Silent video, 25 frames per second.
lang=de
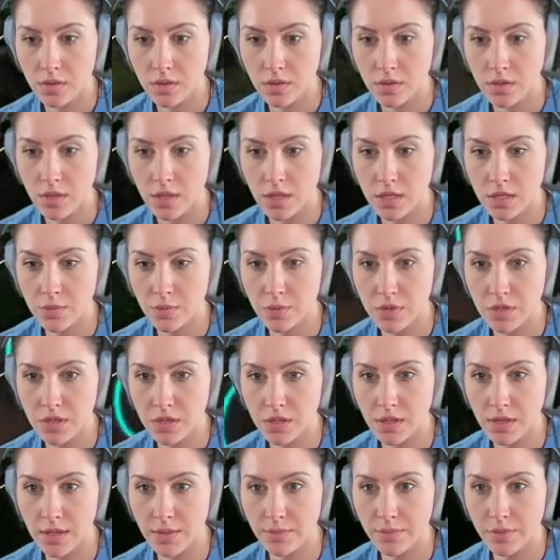Kann ich bitte
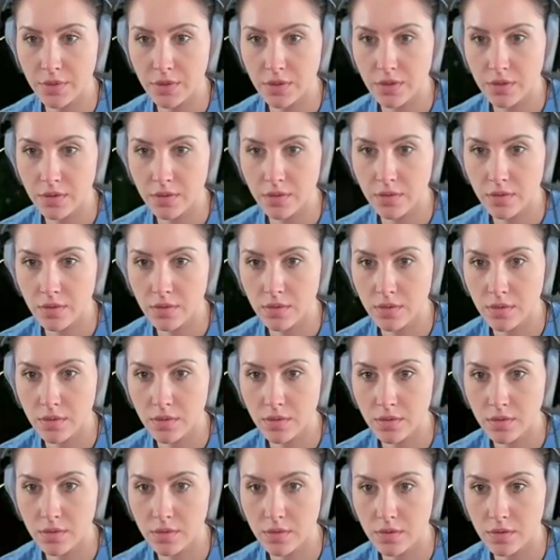die Lampe...
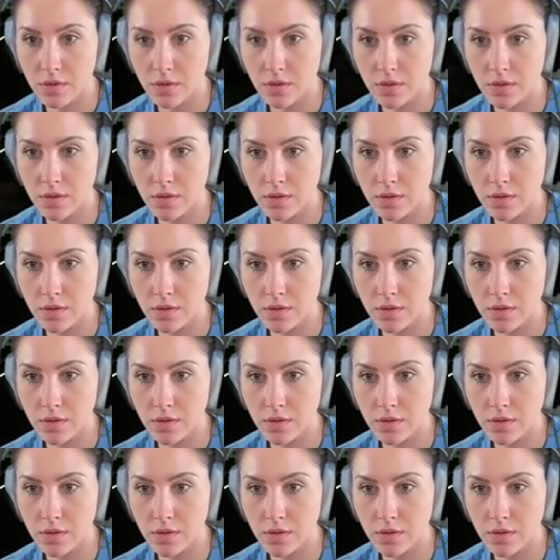So.